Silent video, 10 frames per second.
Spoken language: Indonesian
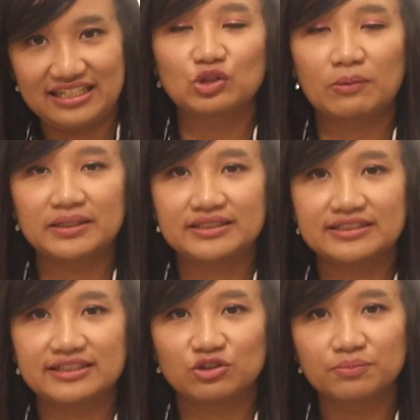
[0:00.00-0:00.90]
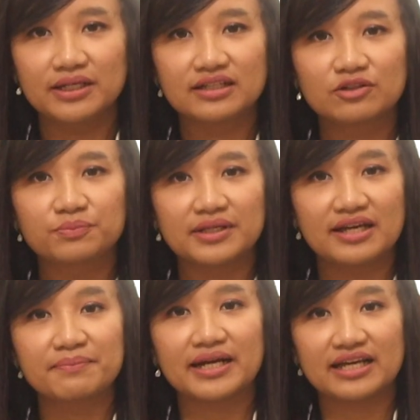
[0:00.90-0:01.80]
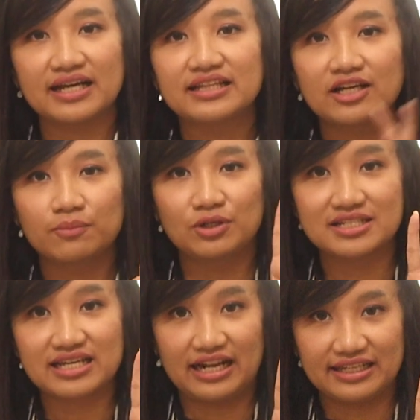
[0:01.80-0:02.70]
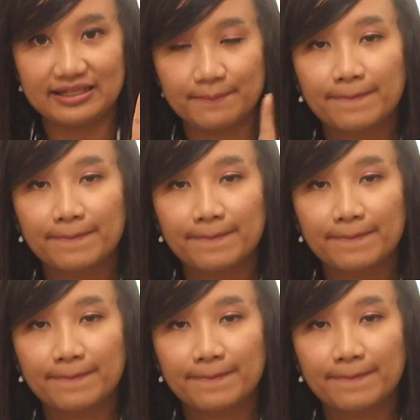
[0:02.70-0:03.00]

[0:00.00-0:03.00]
Untuk obat cacing itu minumnya mereka 3 bulan sekali.